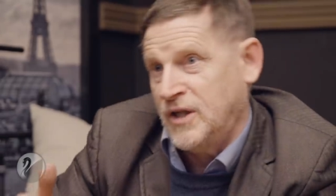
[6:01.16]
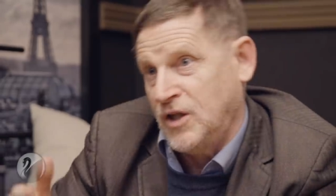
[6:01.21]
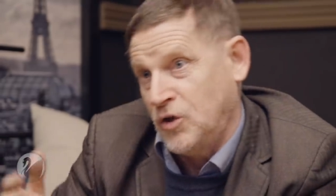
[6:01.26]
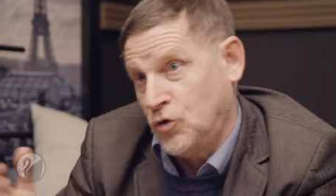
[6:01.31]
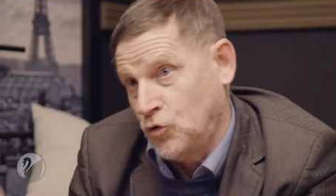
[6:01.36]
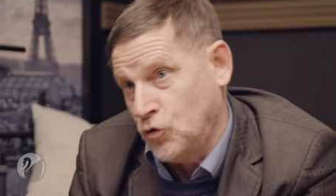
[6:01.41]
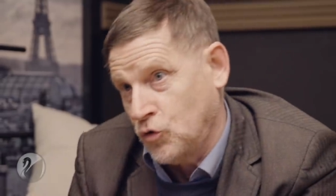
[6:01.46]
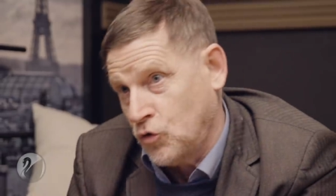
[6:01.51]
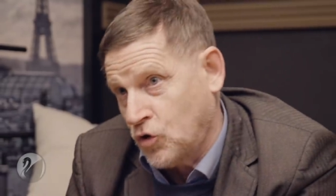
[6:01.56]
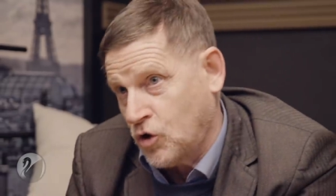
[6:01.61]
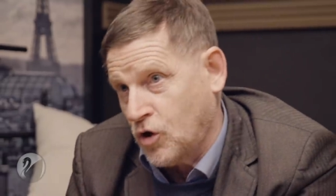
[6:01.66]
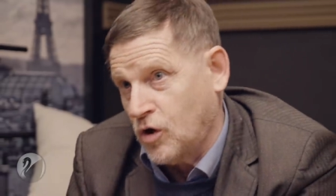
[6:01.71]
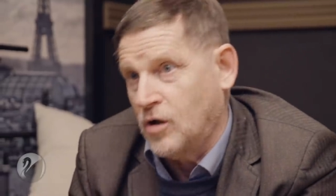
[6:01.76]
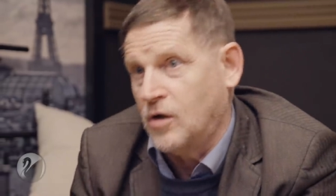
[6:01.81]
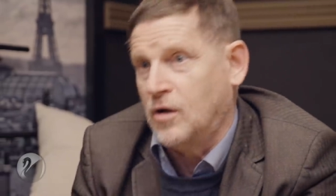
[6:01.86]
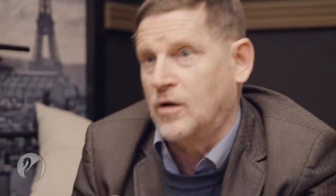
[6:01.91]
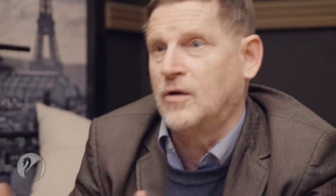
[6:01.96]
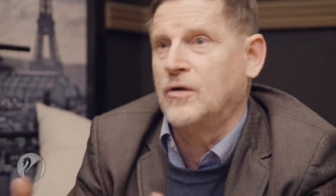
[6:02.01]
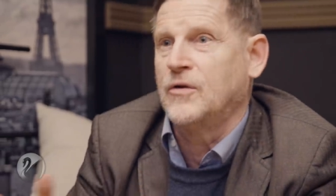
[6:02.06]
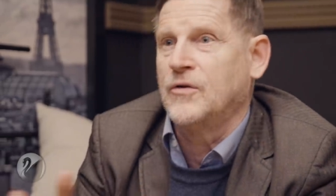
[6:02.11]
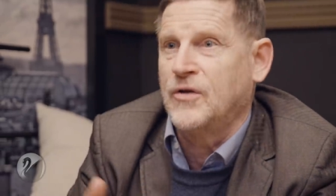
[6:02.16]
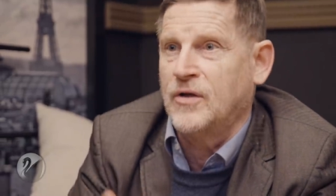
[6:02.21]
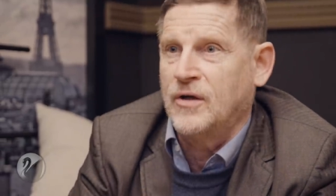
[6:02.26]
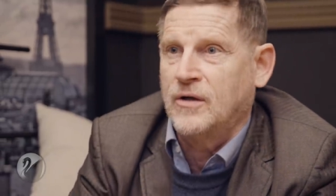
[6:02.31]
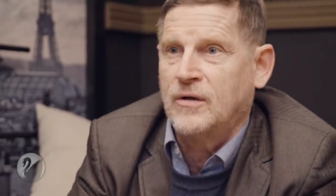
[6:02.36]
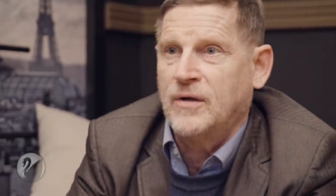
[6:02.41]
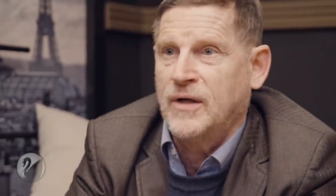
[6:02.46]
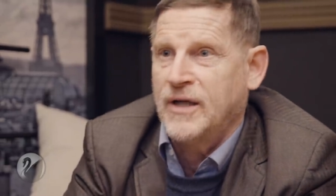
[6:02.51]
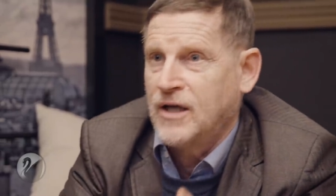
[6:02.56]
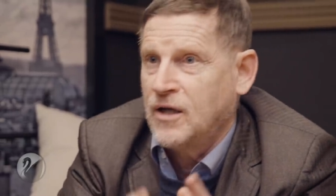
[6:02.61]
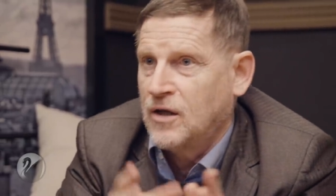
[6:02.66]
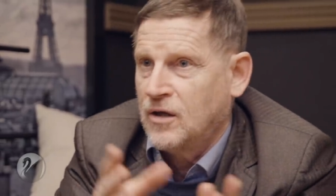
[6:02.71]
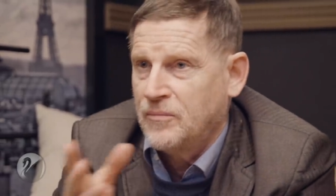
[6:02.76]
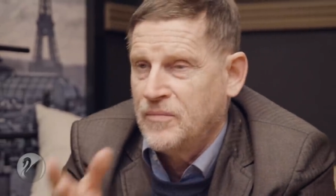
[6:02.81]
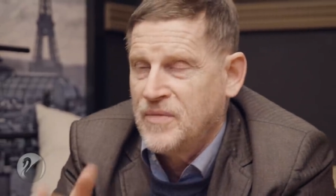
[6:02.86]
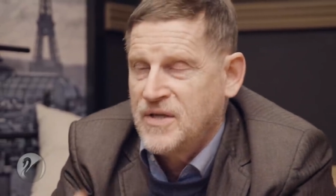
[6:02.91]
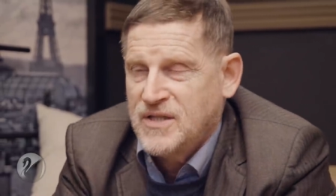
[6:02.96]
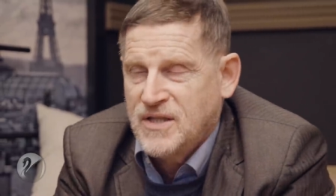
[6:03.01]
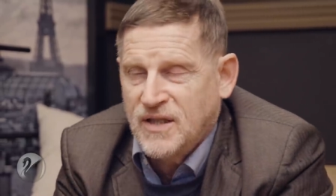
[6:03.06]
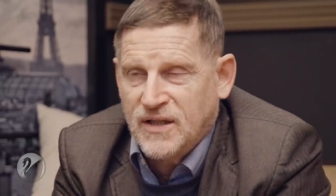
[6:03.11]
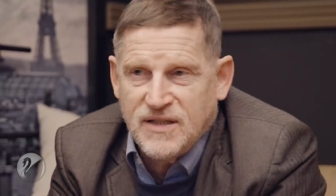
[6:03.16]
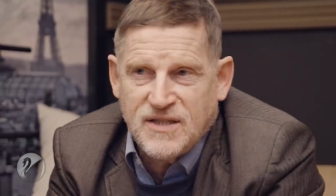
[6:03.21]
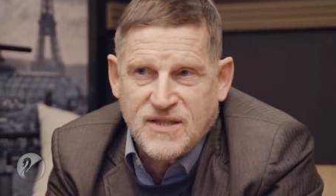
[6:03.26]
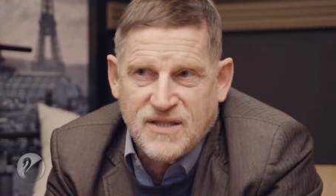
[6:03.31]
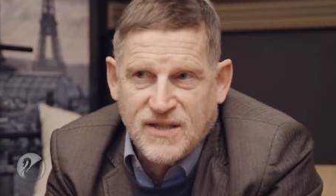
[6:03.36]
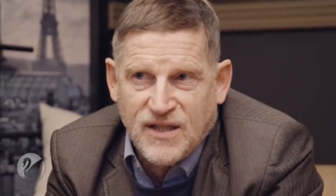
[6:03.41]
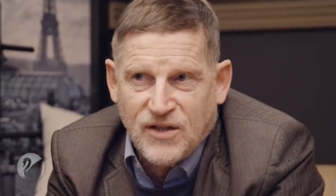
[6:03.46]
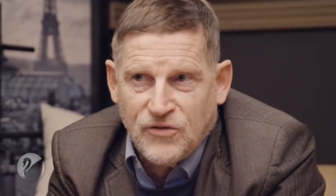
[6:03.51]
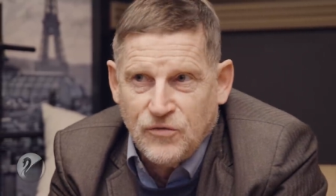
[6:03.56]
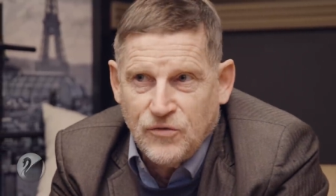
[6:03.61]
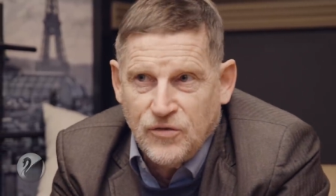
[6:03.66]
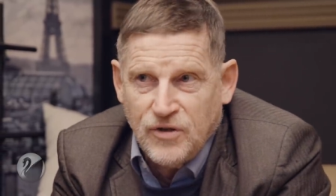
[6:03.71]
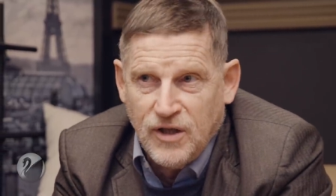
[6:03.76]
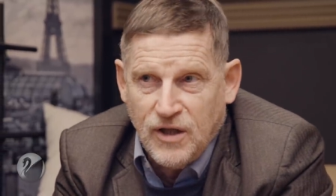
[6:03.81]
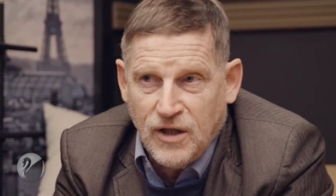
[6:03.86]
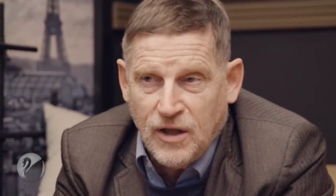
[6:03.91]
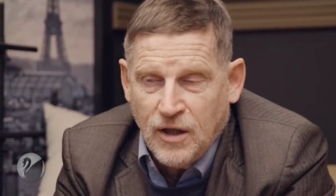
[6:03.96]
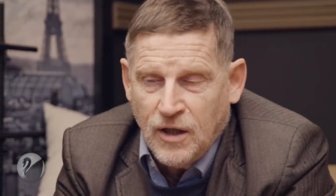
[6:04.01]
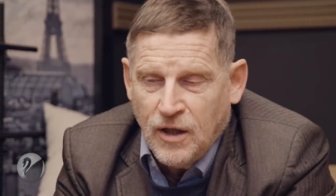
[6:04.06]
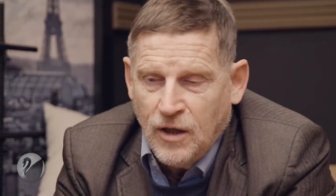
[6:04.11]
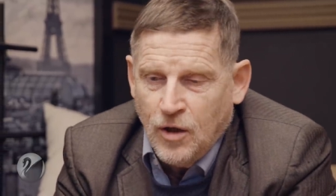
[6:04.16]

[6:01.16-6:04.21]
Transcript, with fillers: des deux camps dans les grands médias des États-Unis,